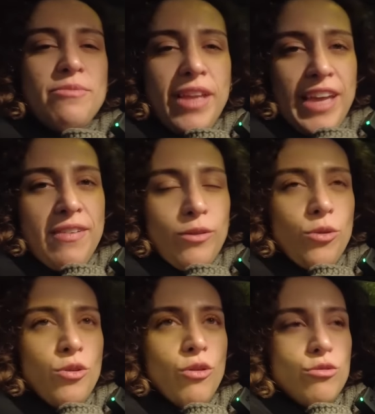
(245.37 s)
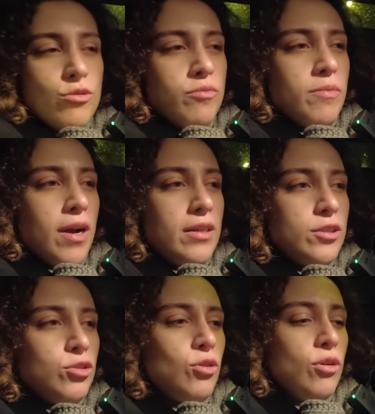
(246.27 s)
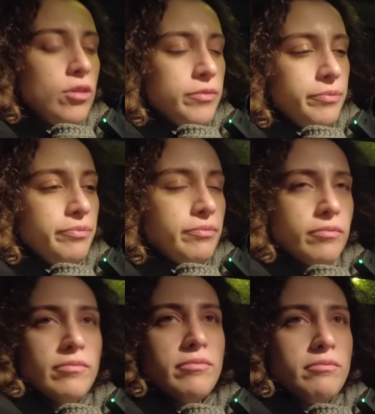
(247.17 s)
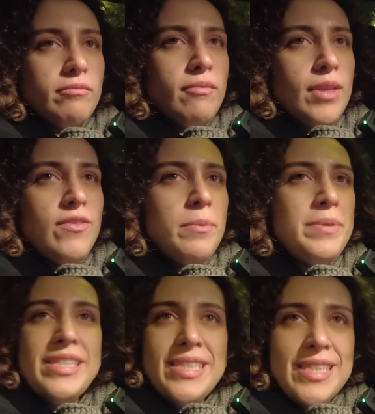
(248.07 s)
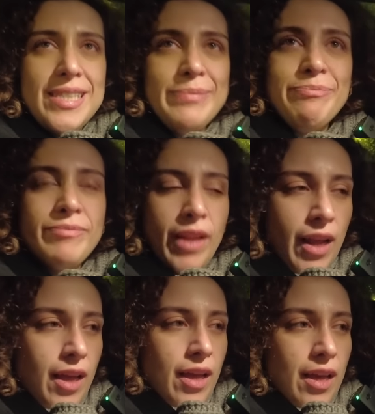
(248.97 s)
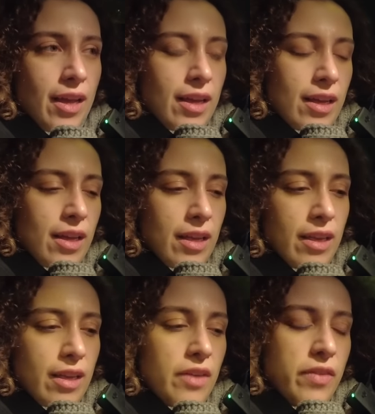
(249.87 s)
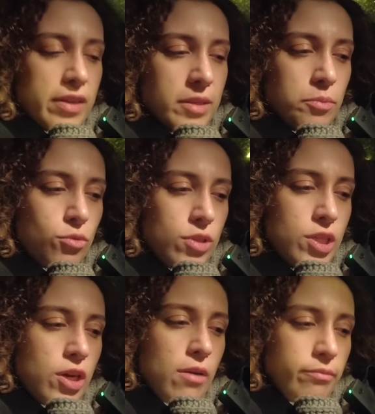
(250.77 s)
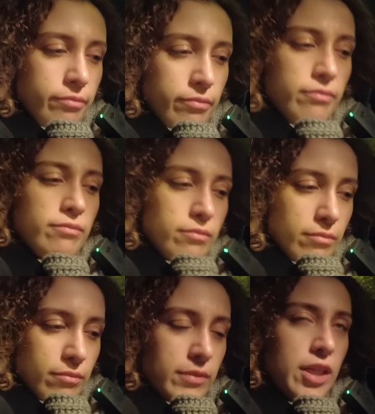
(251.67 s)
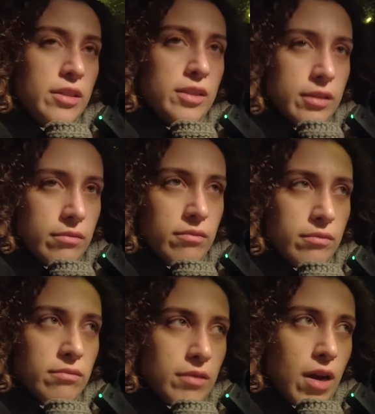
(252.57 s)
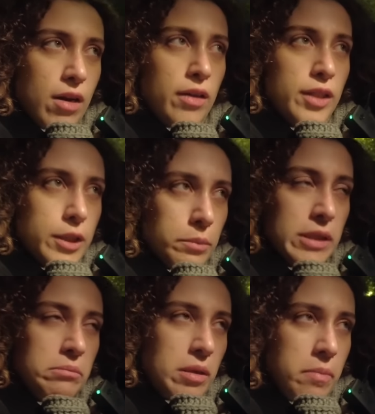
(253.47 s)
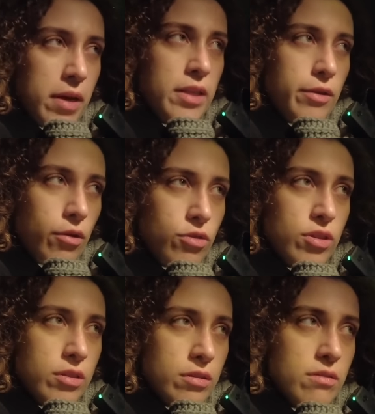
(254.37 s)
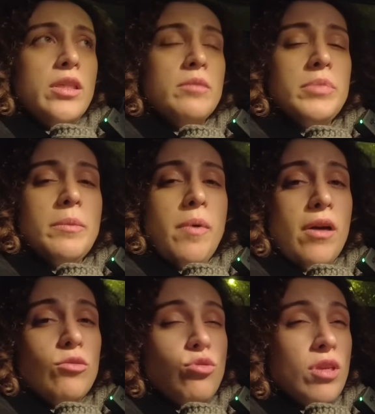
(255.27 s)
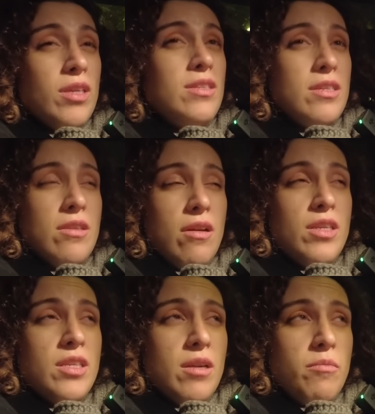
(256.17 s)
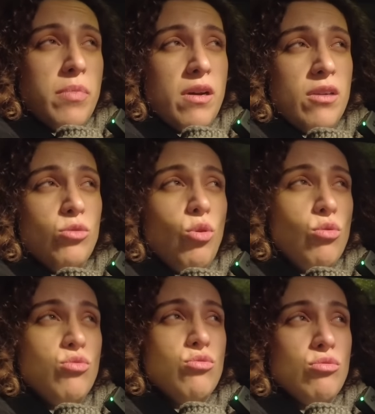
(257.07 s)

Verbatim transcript: Şimdi eve dönüyoruz. Marlişko ve biz. Eve gidip uyuyacağım. Yarın arkadaşımızın bebeğini göreceğiz. Yarın bir de Bartos'a gideceğiz akşam. Bartos.